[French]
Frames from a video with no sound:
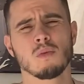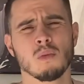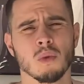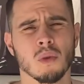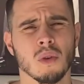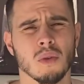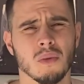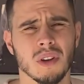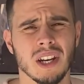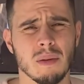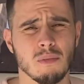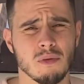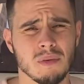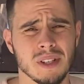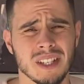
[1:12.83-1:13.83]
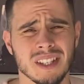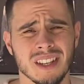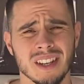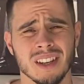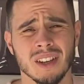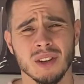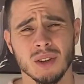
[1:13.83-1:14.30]
le monde fait de la
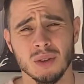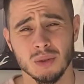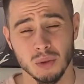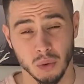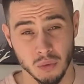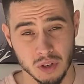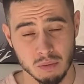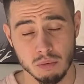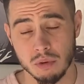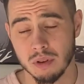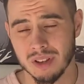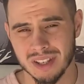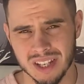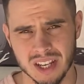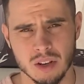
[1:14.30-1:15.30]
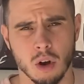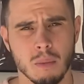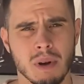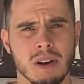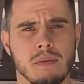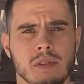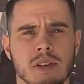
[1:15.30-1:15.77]
publicité Facebook, ce qui est
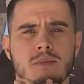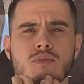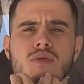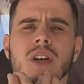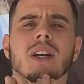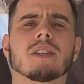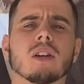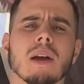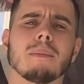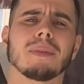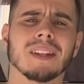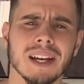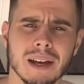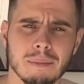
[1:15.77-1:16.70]
normal, Facebook reste quand même très